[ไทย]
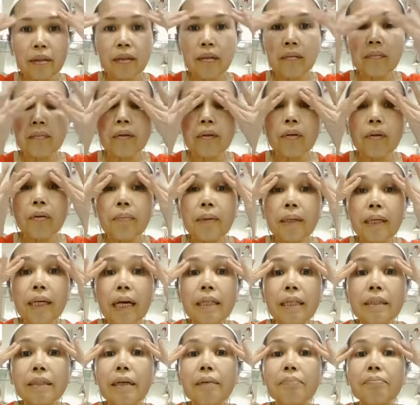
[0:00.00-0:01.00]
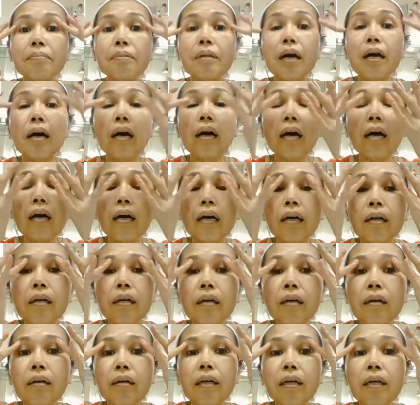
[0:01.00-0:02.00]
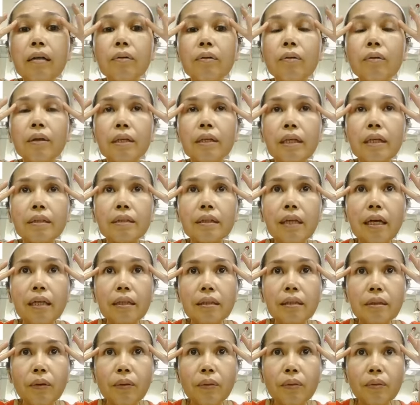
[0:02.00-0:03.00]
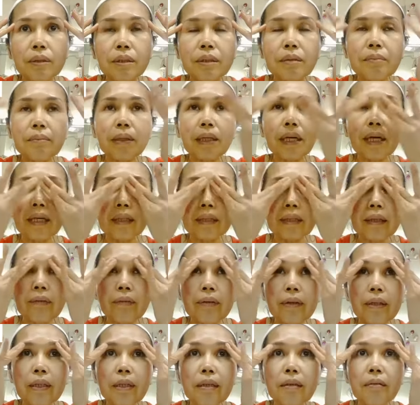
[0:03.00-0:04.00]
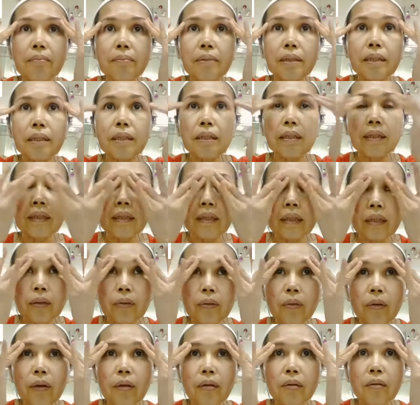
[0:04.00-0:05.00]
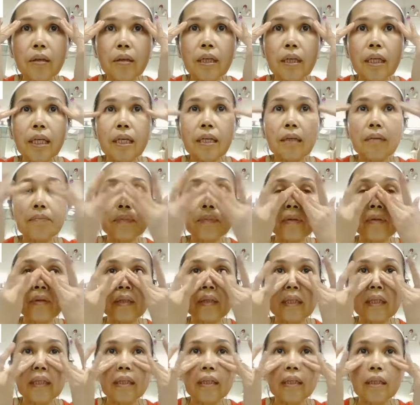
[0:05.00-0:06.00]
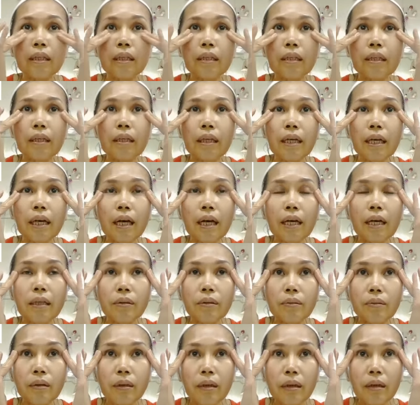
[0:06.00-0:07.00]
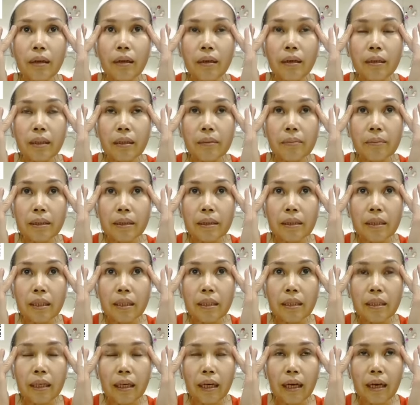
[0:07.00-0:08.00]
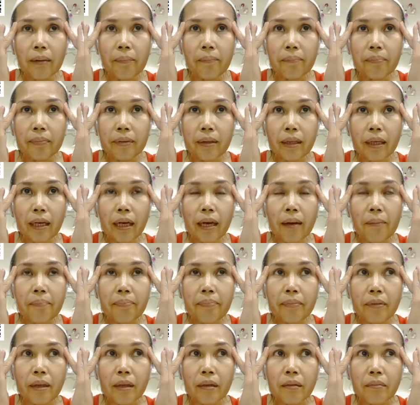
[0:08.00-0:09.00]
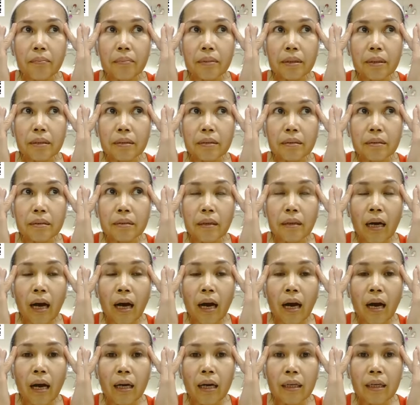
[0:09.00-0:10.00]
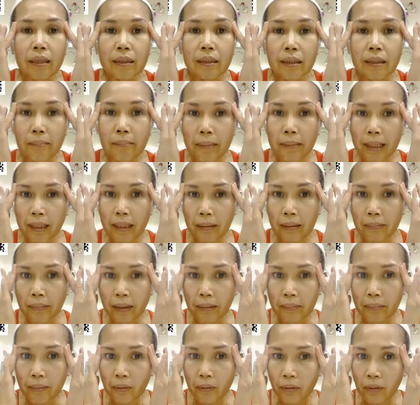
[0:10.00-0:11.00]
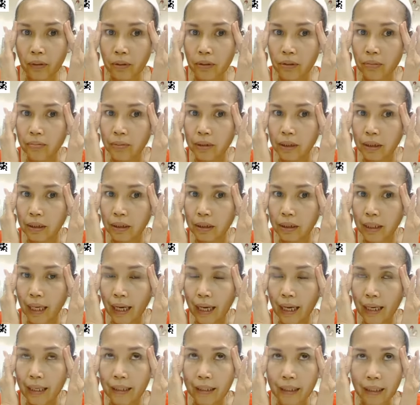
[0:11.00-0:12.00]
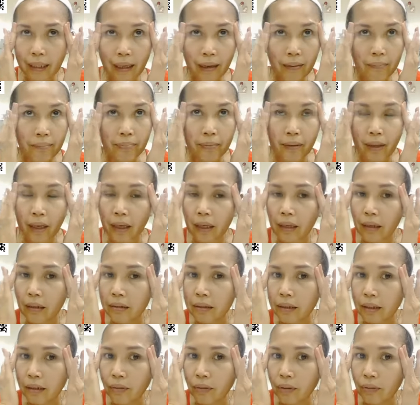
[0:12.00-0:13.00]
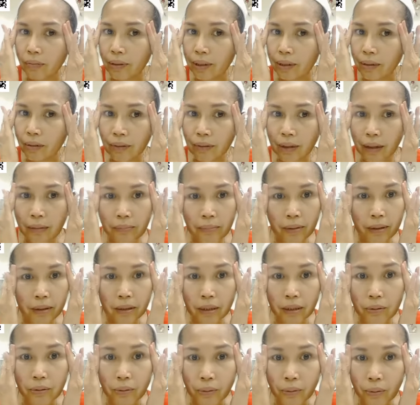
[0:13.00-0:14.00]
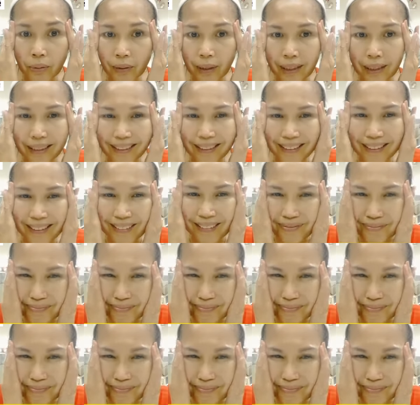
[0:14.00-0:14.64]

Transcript: บางคนไม่กล้าจับตาหนังกลัวหนังตาตกใช่ไหมคะ แต่วันนี้เรามีตัวครีมตัวนี้นะคะ ตัวลิปเพนซิ่งนะคะ นะคะ มันสามารถทำให้ผิวเราชุ่ม ชื้นได้นะคะ เราจะกดไว้ตรงไหนมันก็จะอยู่ตรงนั้นเลย